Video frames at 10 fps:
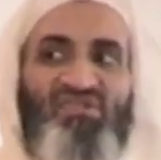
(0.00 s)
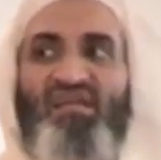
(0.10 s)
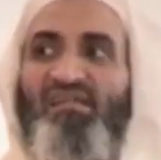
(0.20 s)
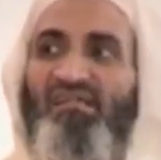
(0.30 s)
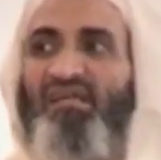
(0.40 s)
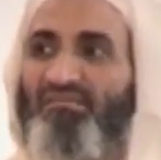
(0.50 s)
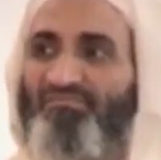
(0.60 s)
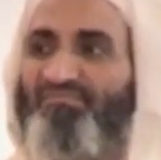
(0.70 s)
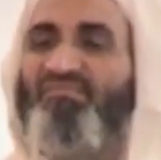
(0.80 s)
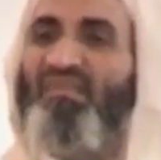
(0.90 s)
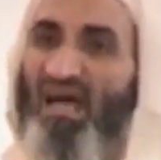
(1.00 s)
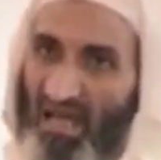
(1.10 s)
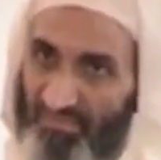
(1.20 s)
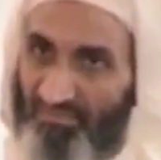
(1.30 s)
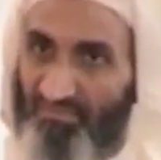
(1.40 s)
الشهر الكريم
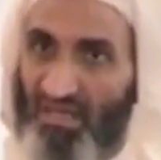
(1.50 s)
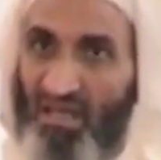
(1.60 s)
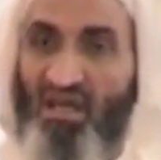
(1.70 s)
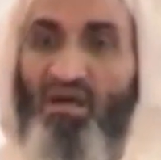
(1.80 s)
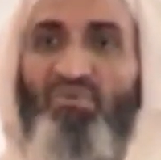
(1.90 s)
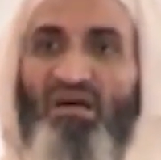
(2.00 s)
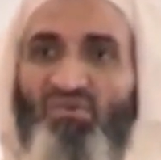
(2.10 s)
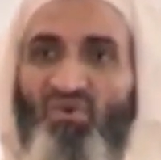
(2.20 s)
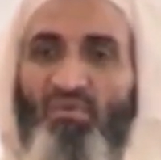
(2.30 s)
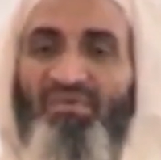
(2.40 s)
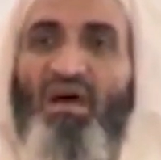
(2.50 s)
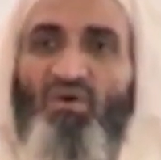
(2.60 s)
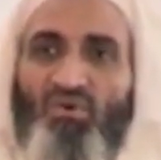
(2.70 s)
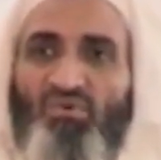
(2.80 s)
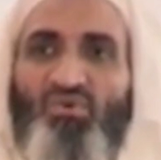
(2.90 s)
نعم بعضهم
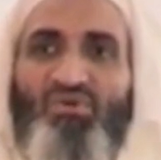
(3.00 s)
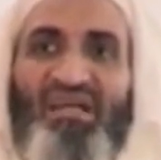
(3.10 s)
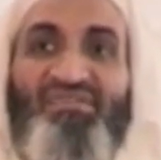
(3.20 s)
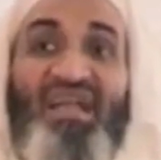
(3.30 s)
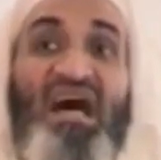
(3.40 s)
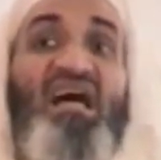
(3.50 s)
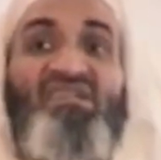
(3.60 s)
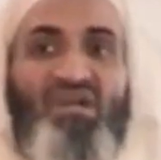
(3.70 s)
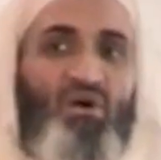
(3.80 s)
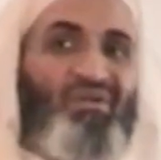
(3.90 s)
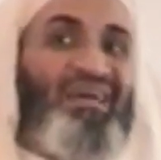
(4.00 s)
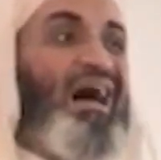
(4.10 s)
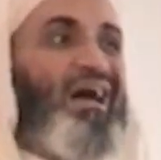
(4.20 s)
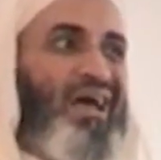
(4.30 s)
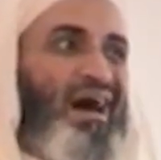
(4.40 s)
يعود أدراجه
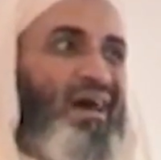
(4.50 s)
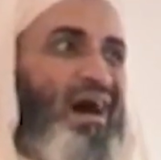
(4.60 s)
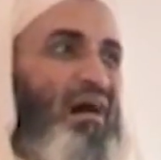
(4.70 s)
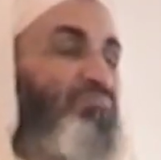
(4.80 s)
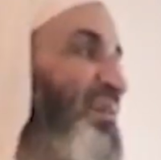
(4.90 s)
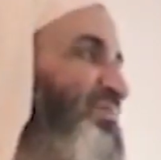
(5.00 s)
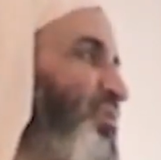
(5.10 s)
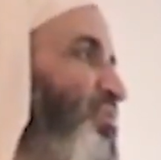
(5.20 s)
القهقراء بعد